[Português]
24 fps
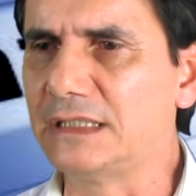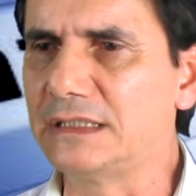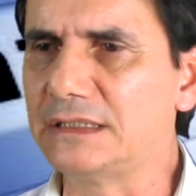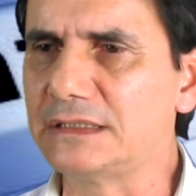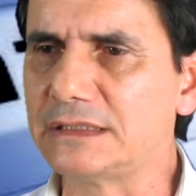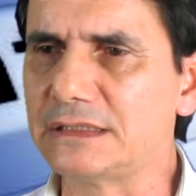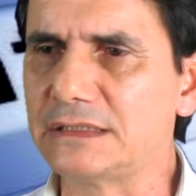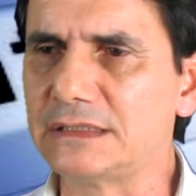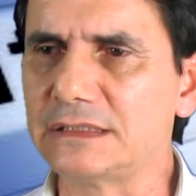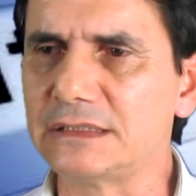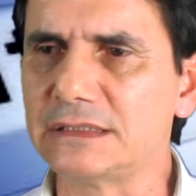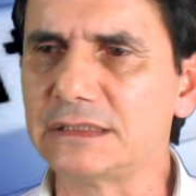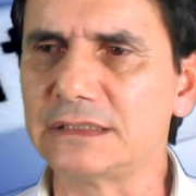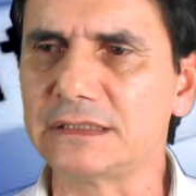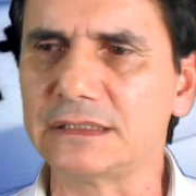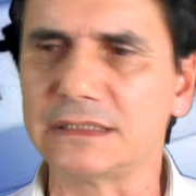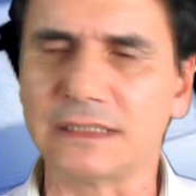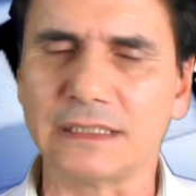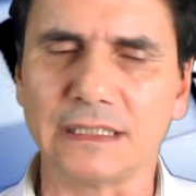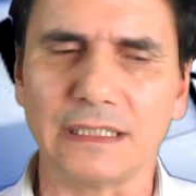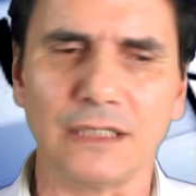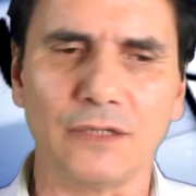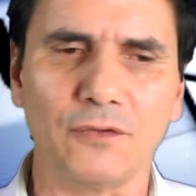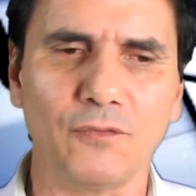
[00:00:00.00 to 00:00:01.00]

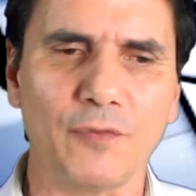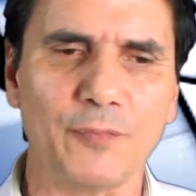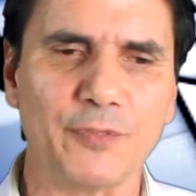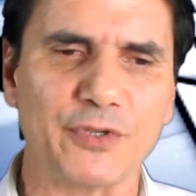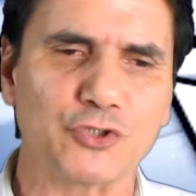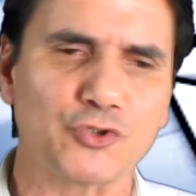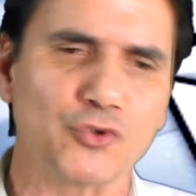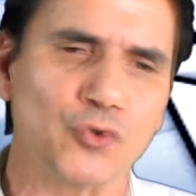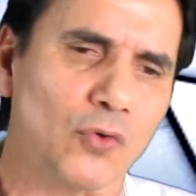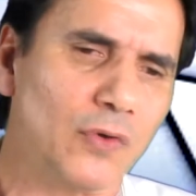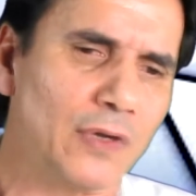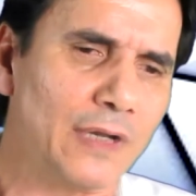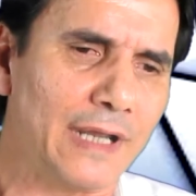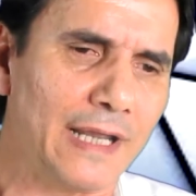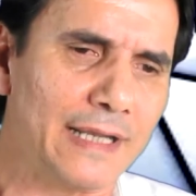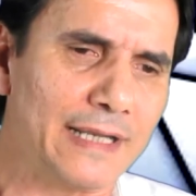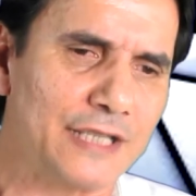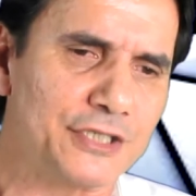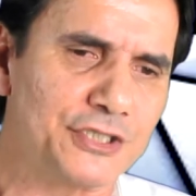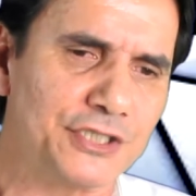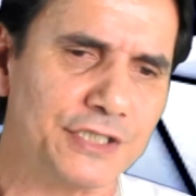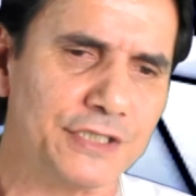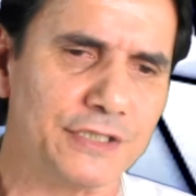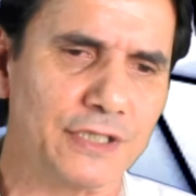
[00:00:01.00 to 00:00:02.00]
Uh, uma pessoa ela
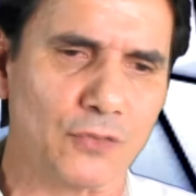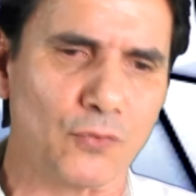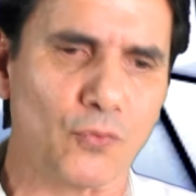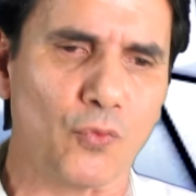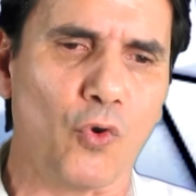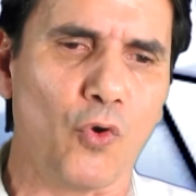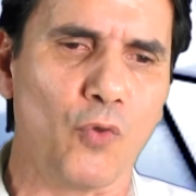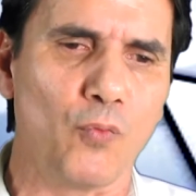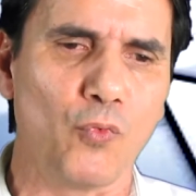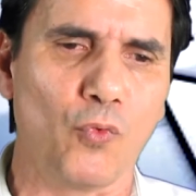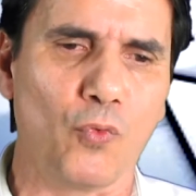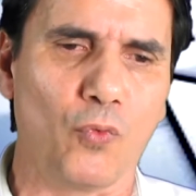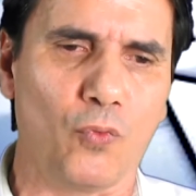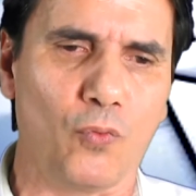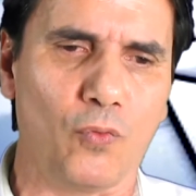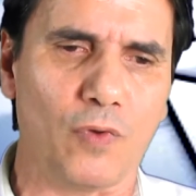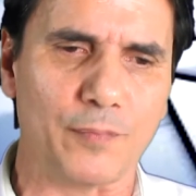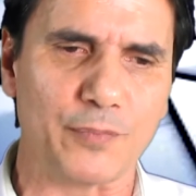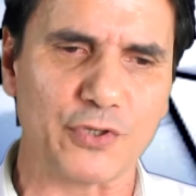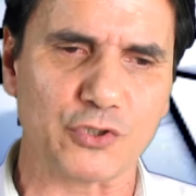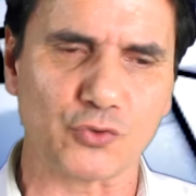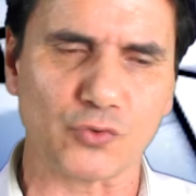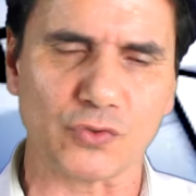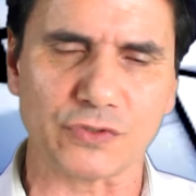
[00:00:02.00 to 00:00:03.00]
é tida como
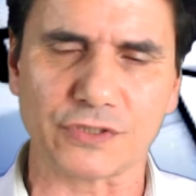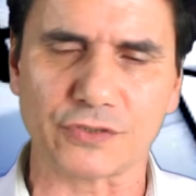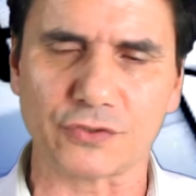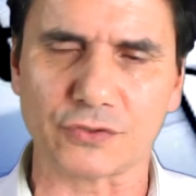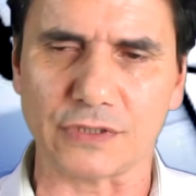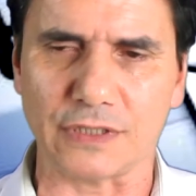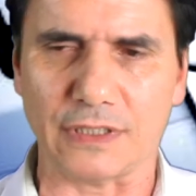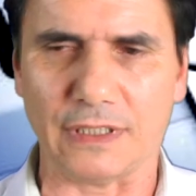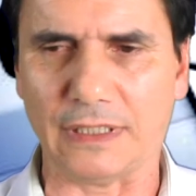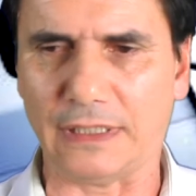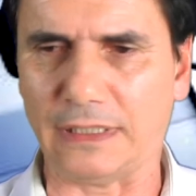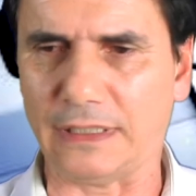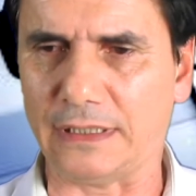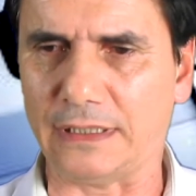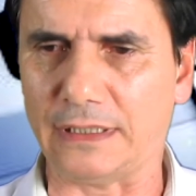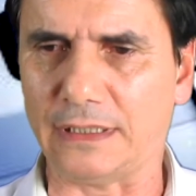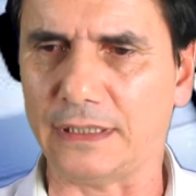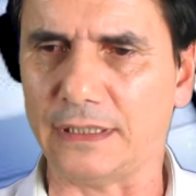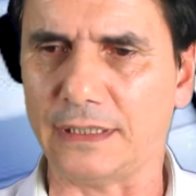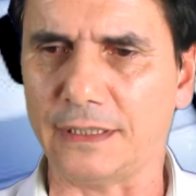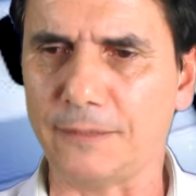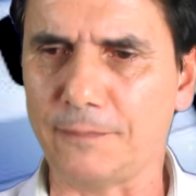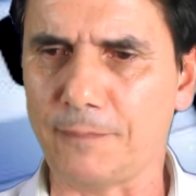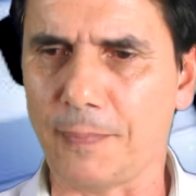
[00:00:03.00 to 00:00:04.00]
uma pessoa
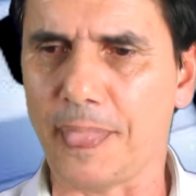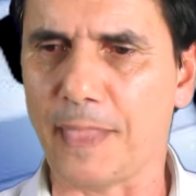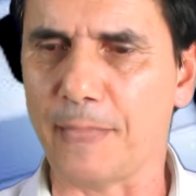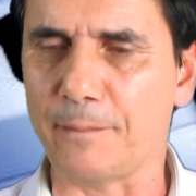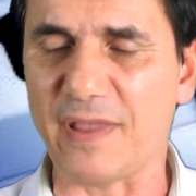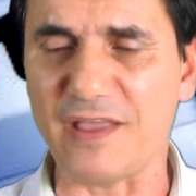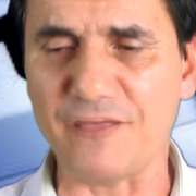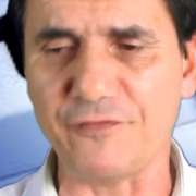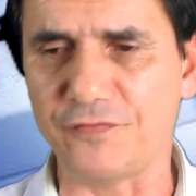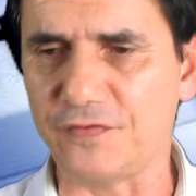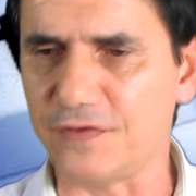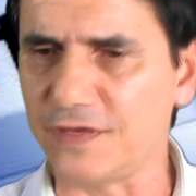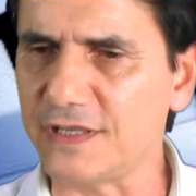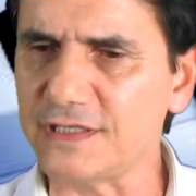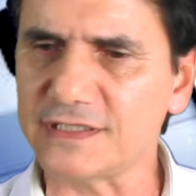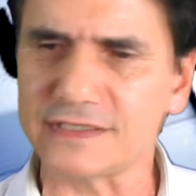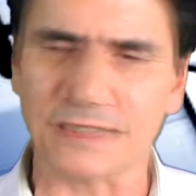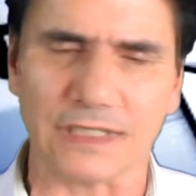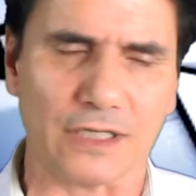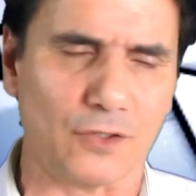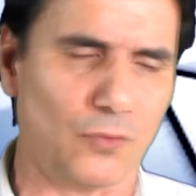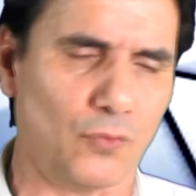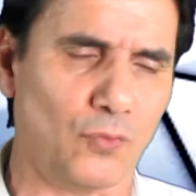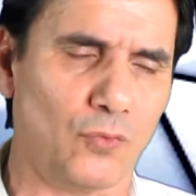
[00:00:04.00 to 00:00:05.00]
é, bem
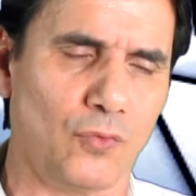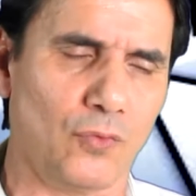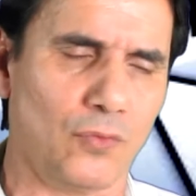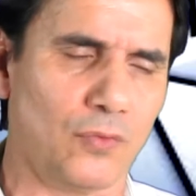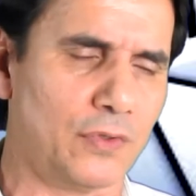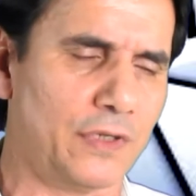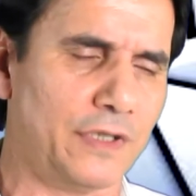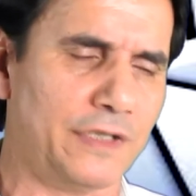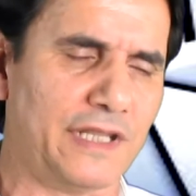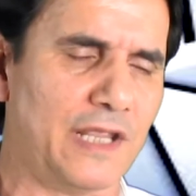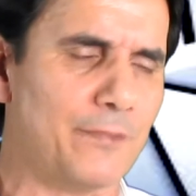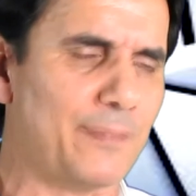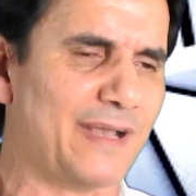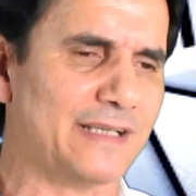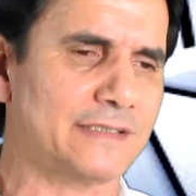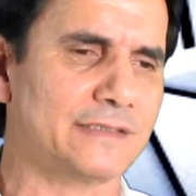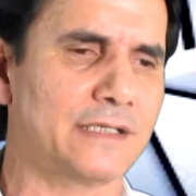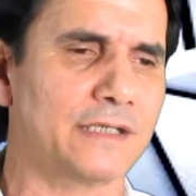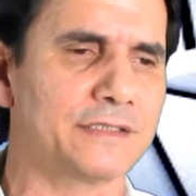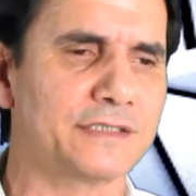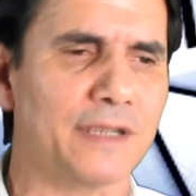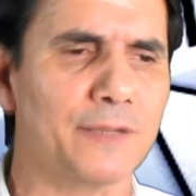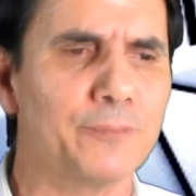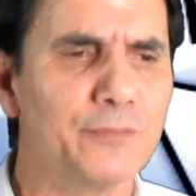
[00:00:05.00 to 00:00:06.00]
vista ou que tem
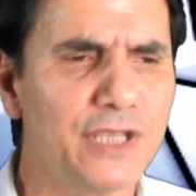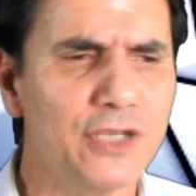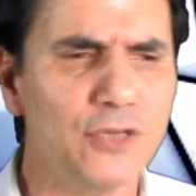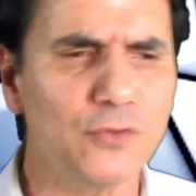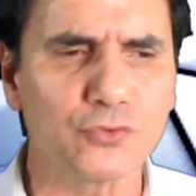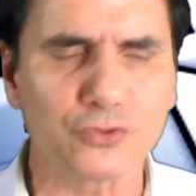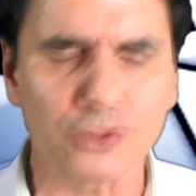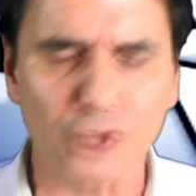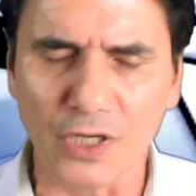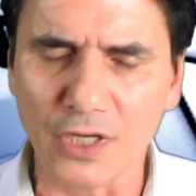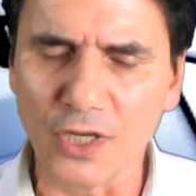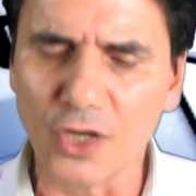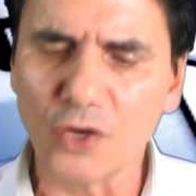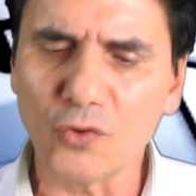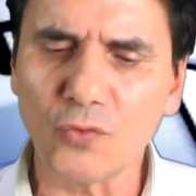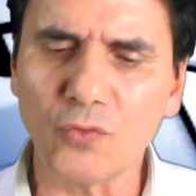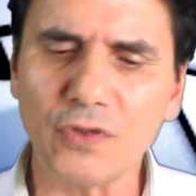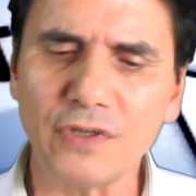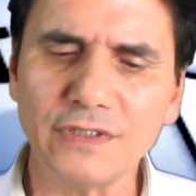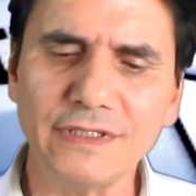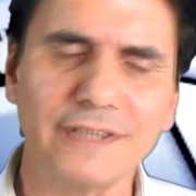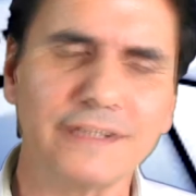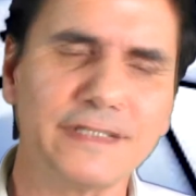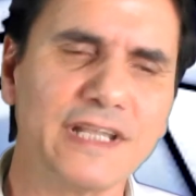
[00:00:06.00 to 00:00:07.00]
bastante amigos,
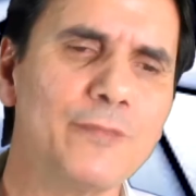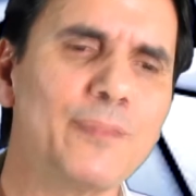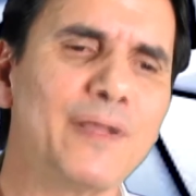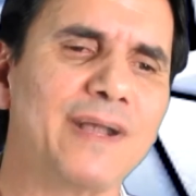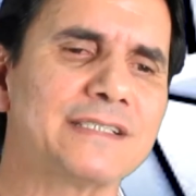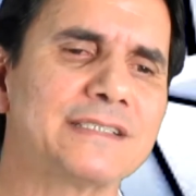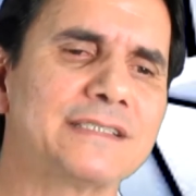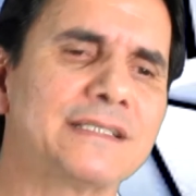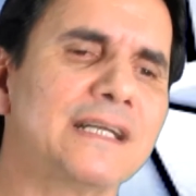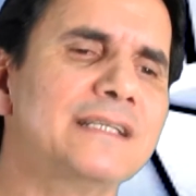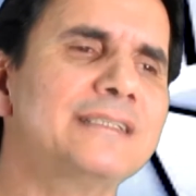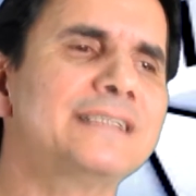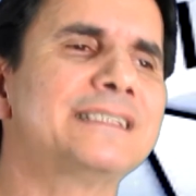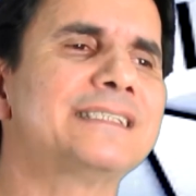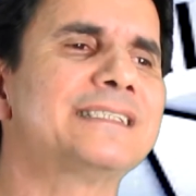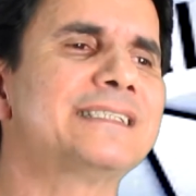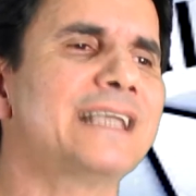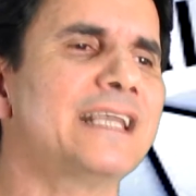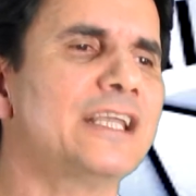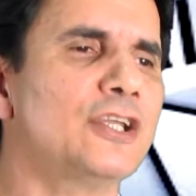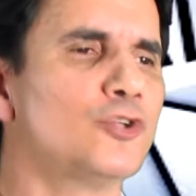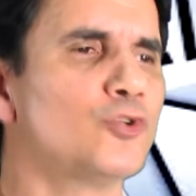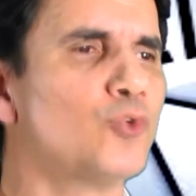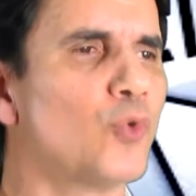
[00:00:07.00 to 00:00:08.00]
quando ele tem bastante
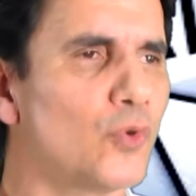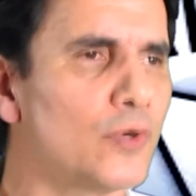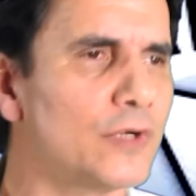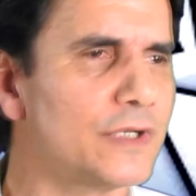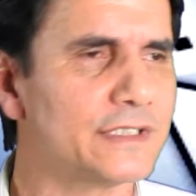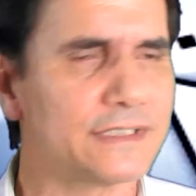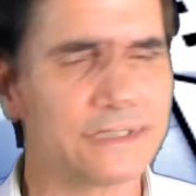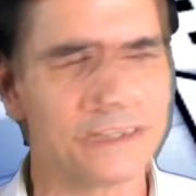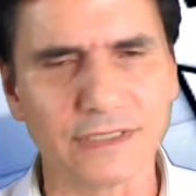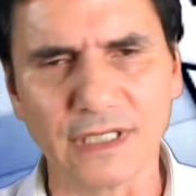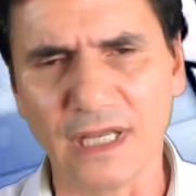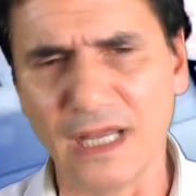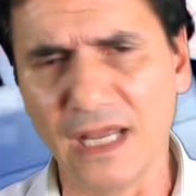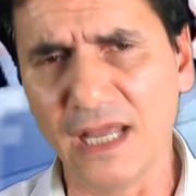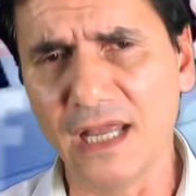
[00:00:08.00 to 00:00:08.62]
seguidores.